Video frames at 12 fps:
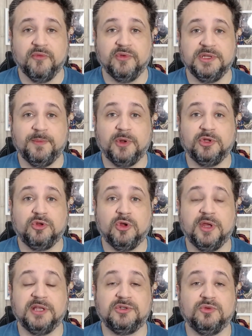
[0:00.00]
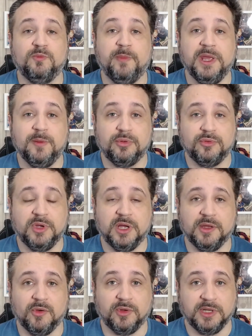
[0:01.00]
você pode tornar-se um membro do canal.